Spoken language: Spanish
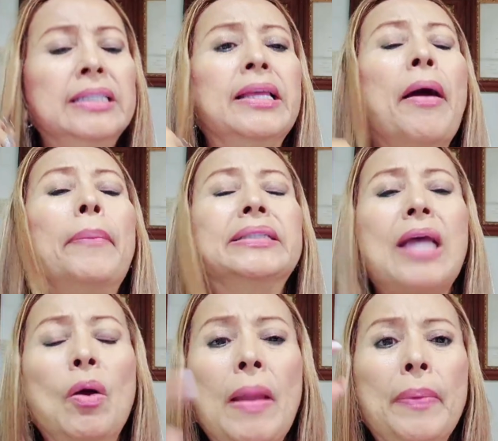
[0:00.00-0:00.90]
se ha
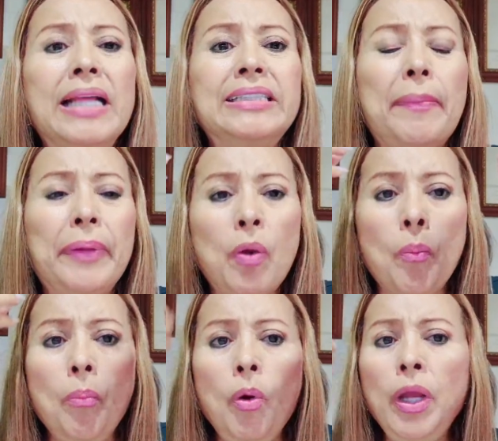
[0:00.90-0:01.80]
pasado la plancha, pero
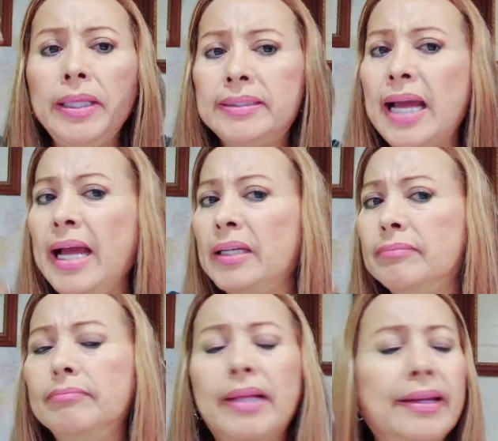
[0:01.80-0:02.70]
muy ya
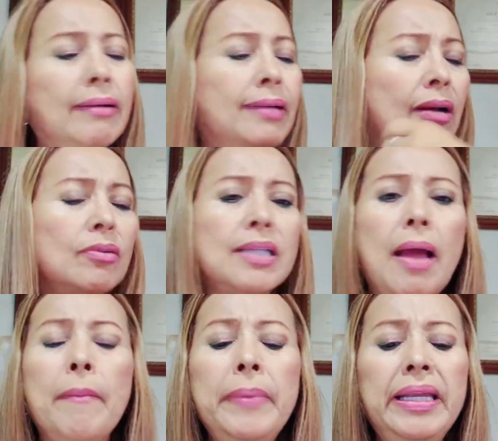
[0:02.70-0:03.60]
era una
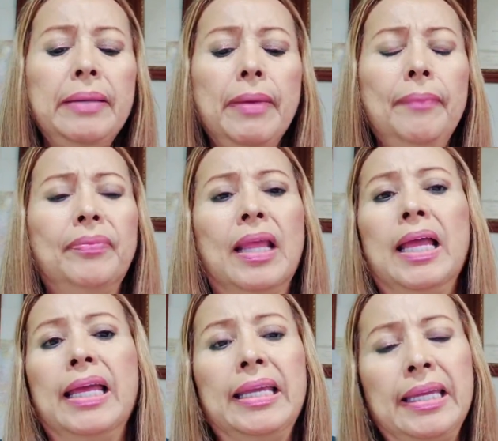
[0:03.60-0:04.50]
cosa mínima
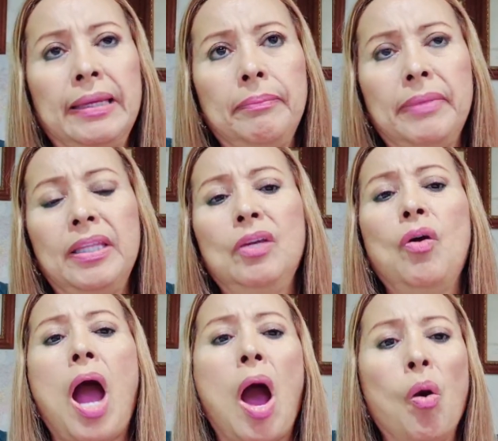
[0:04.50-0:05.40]
y me
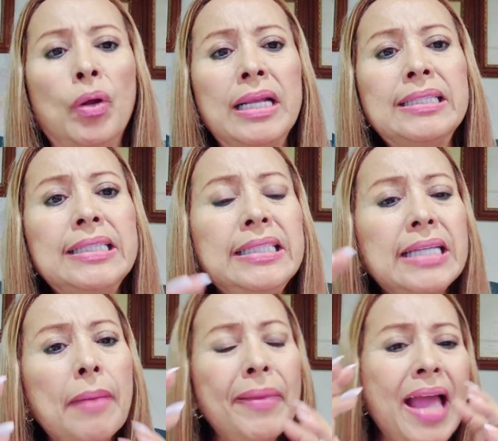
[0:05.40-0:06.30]
dijo, ahora sí
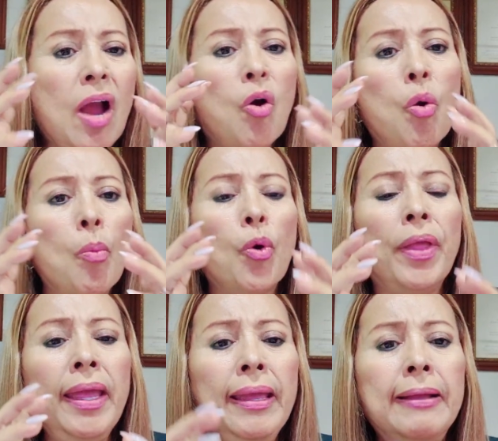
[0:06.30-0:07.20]
ya me
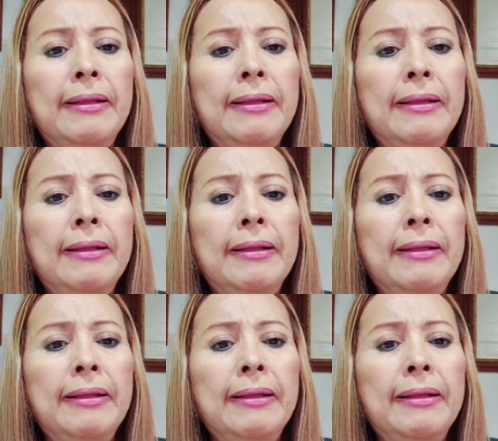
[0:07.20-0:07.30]
acomodé